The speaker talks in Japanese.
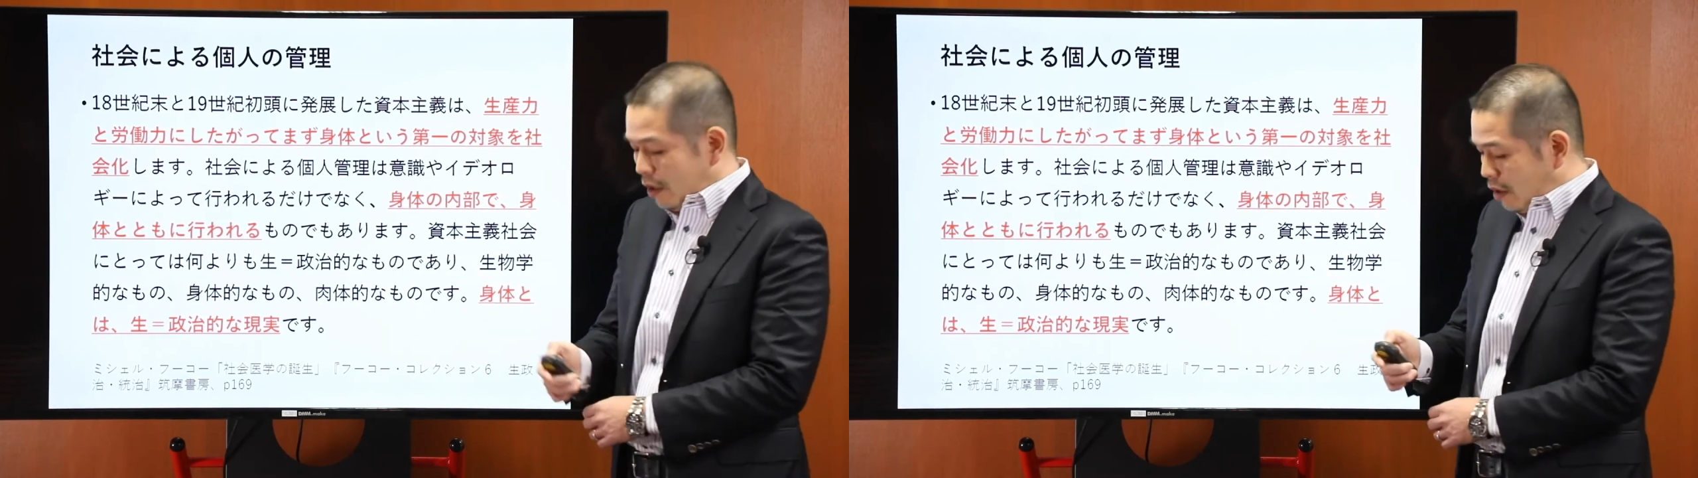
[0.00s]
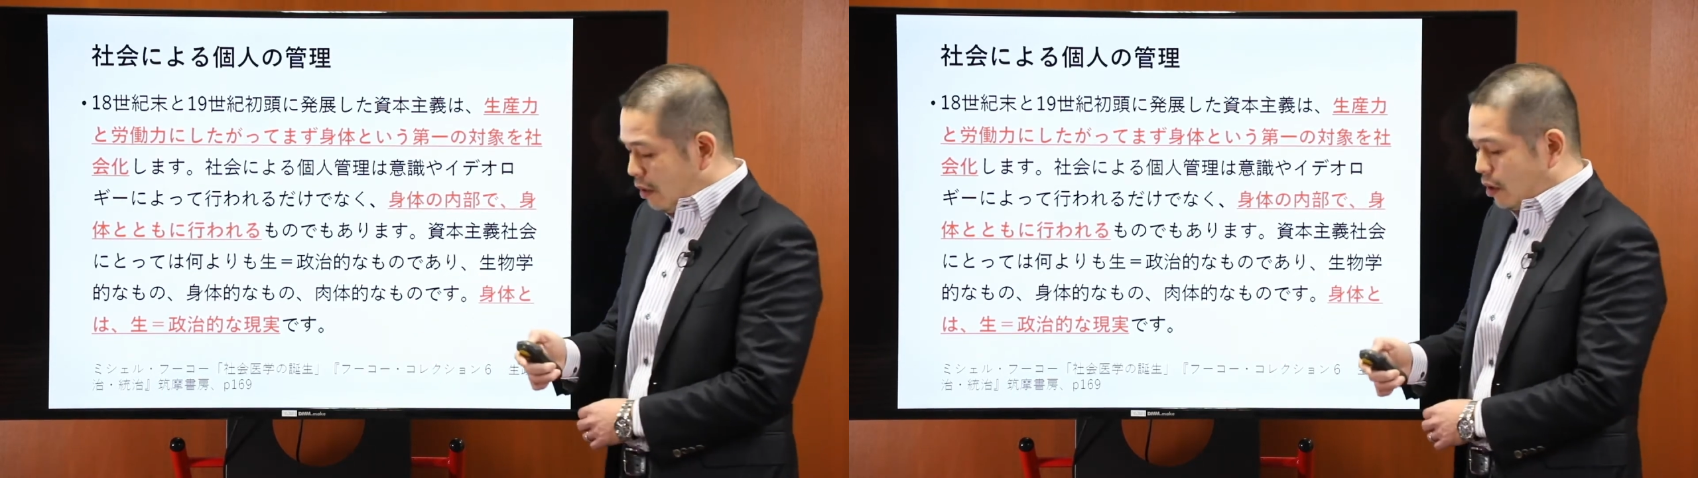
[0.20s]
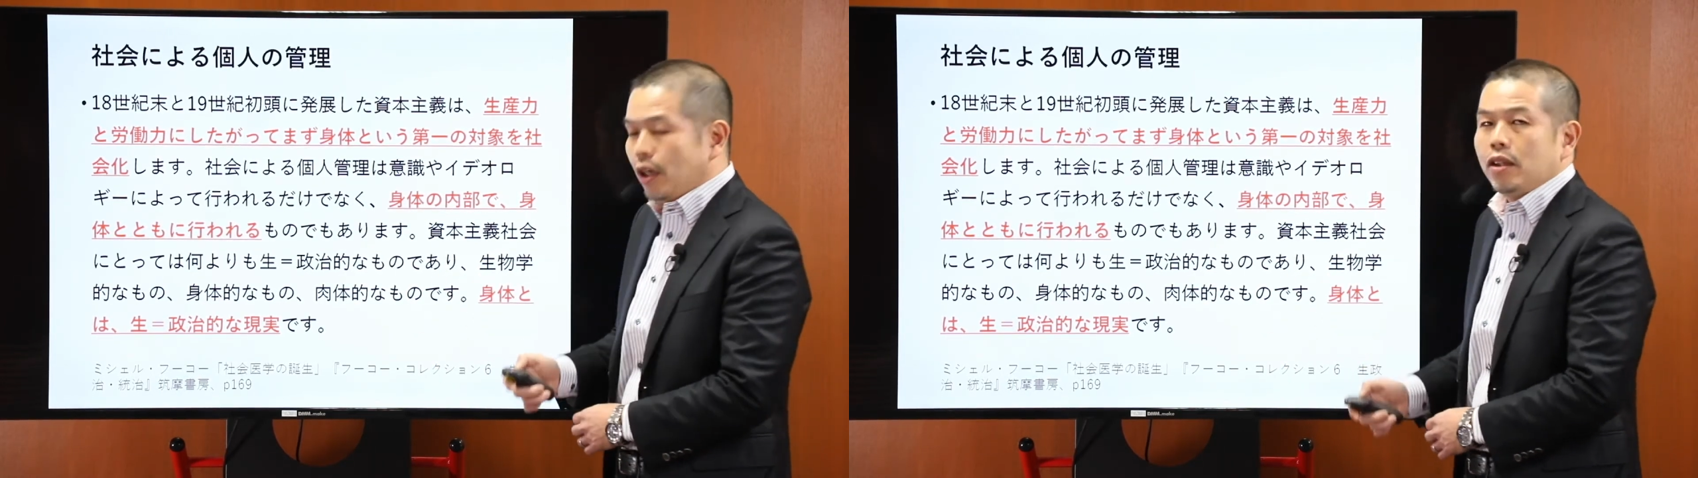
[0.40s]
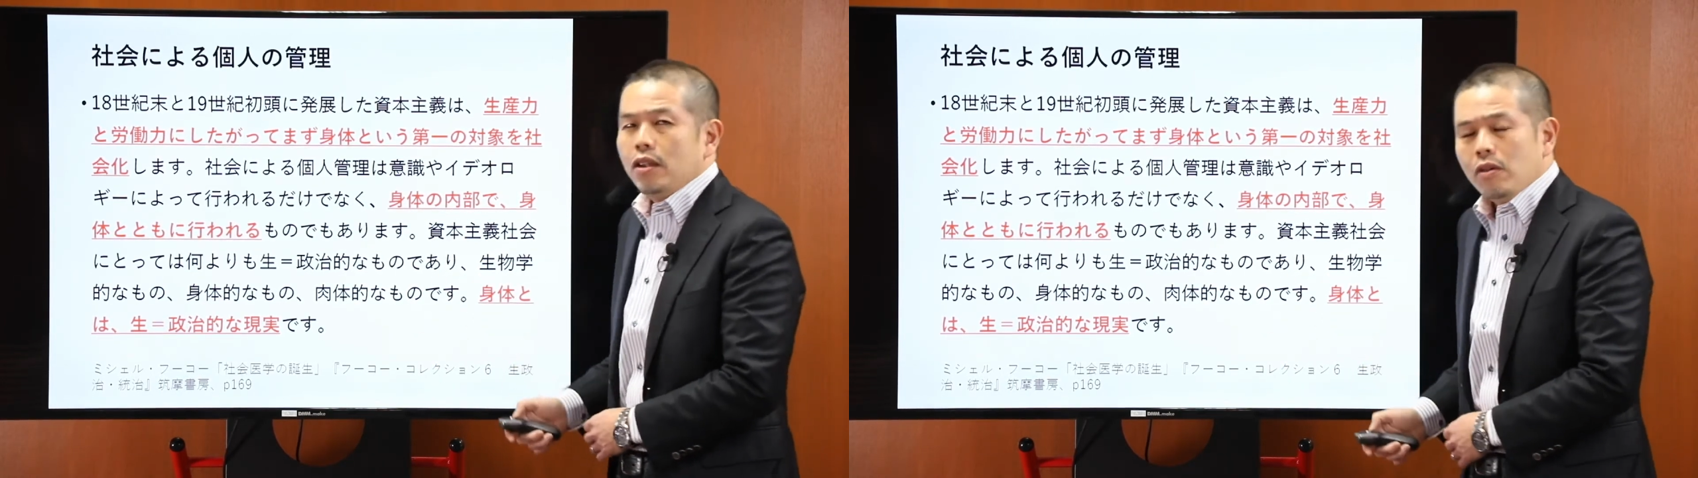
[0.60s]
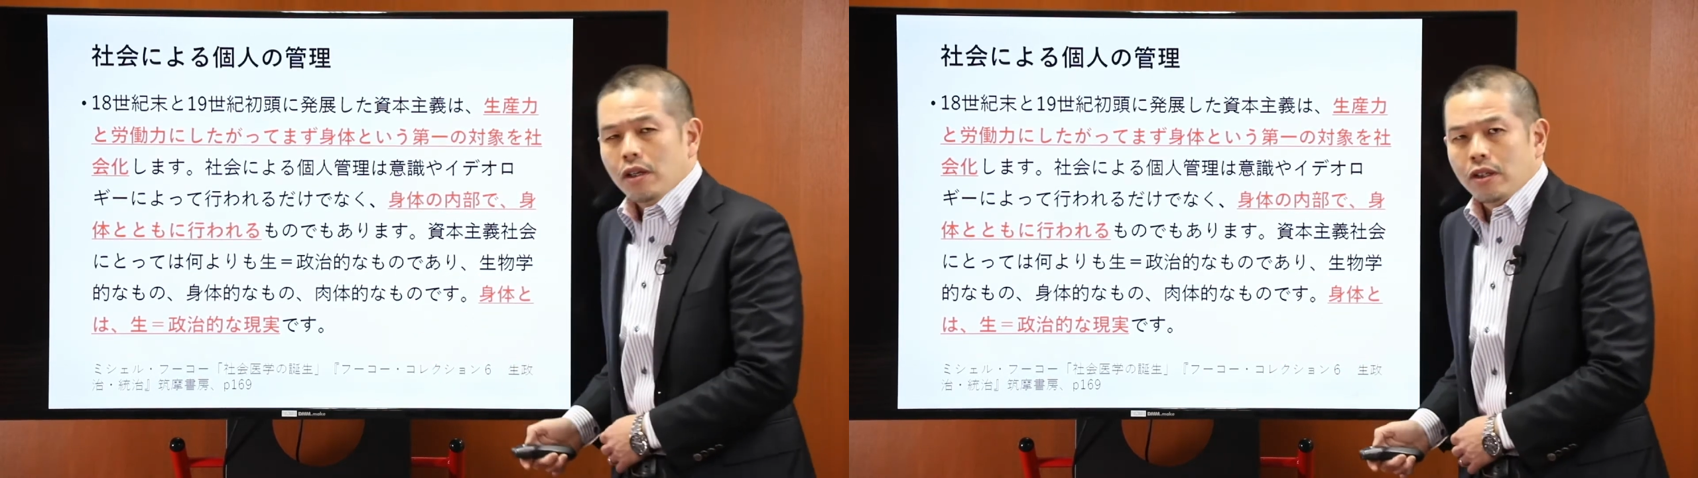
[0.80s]
実はさっ
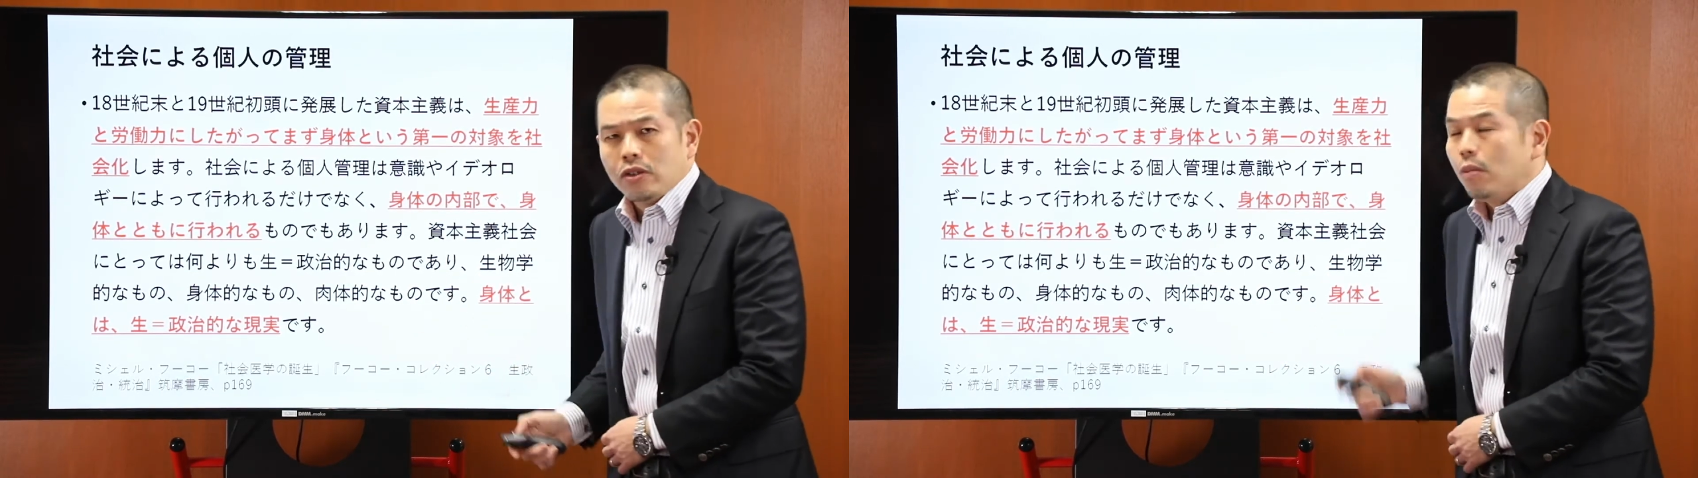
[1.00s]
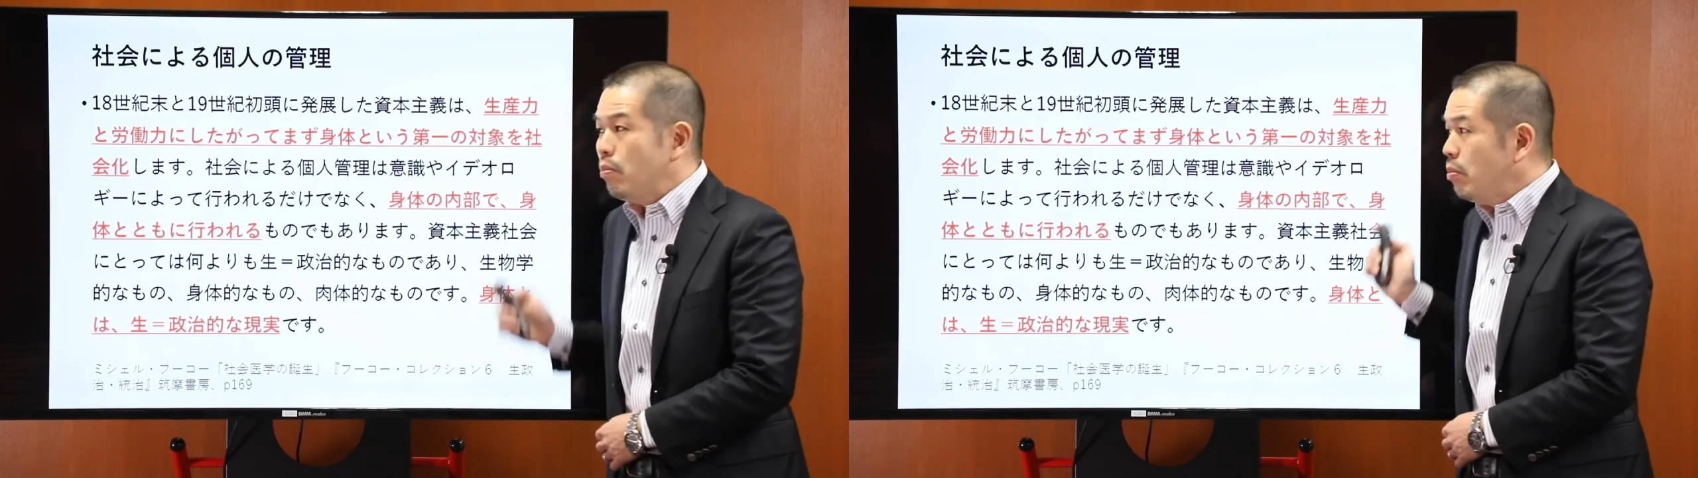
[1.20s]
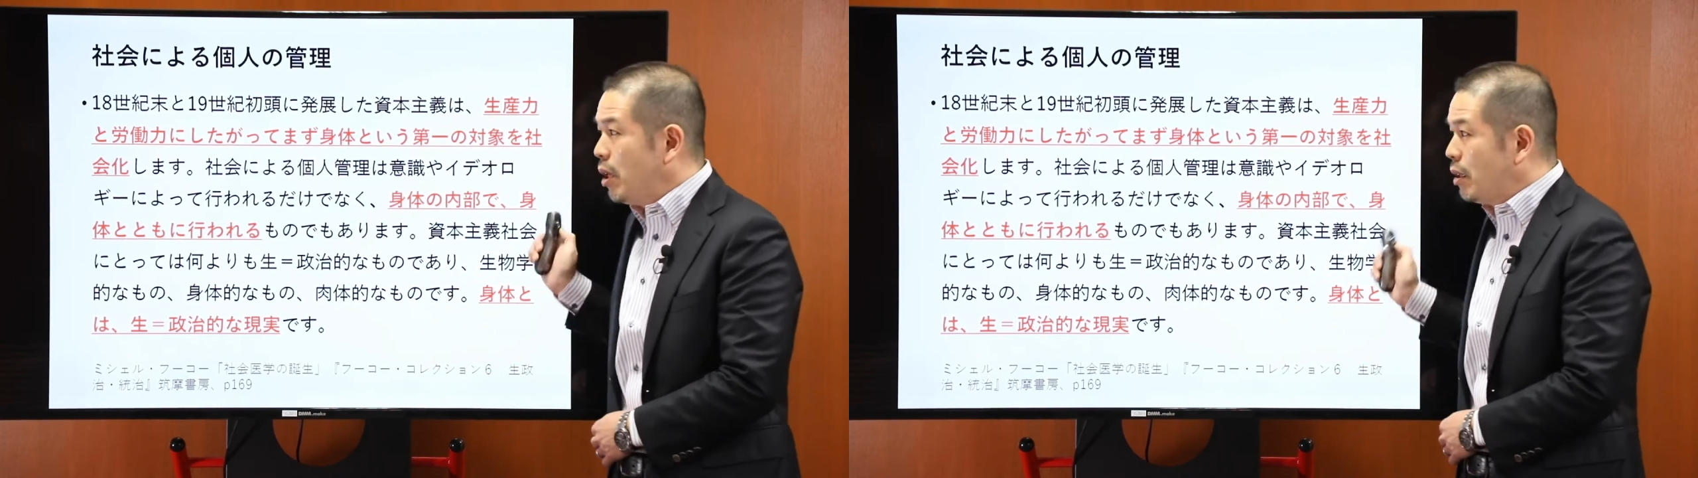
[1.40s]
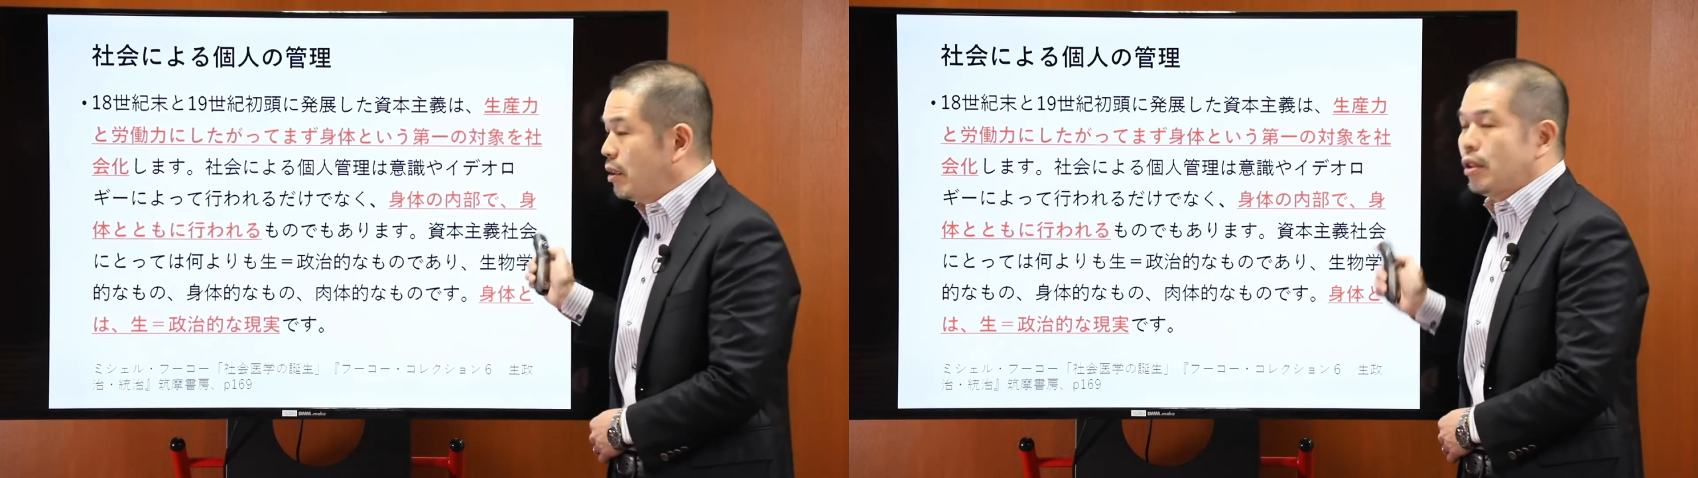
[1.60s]
きの話とめっ